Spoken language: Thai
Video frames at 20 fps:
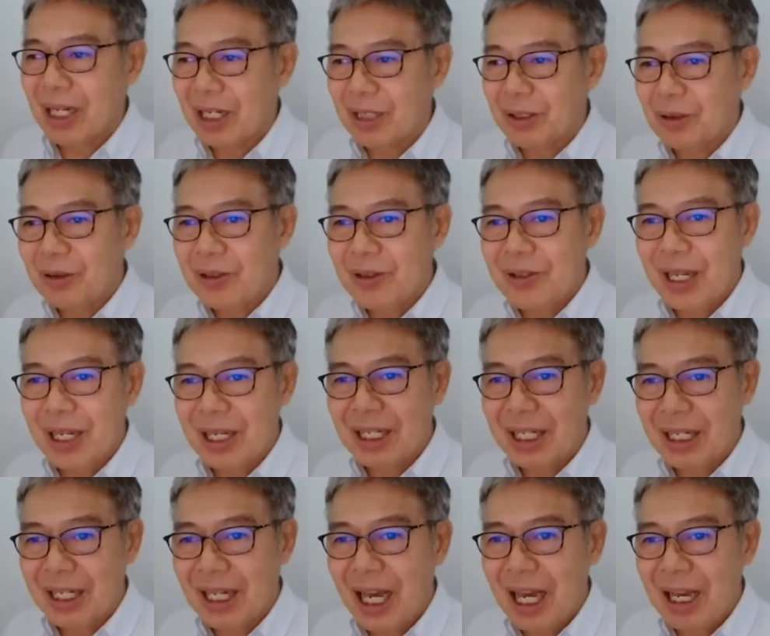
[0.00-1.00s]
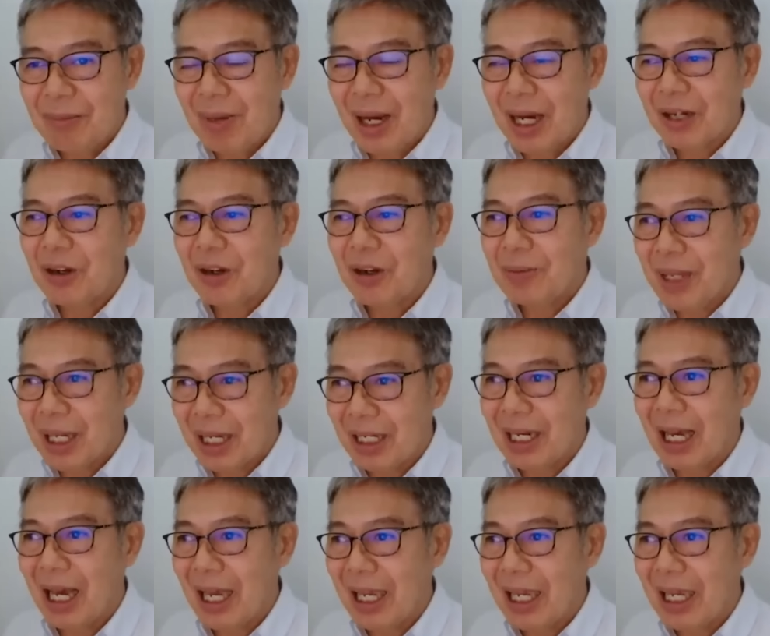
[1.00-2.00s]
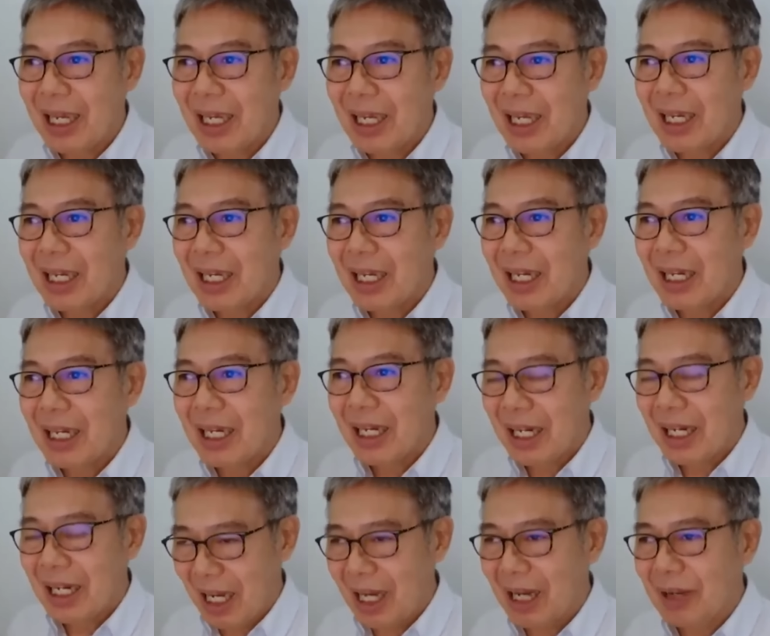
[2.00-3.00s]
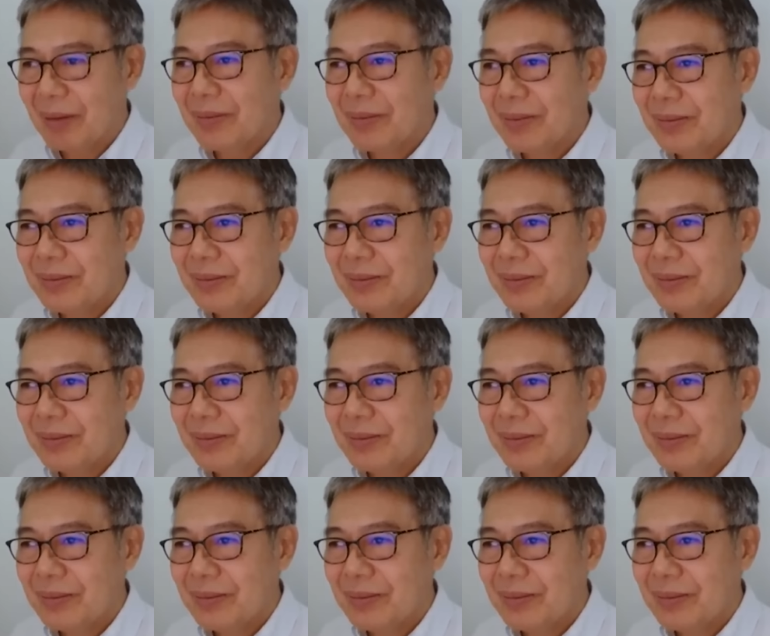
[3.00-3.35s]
มากระตุ้นเศรษฐกิจได้มากน้อยเพียงใดนะครับ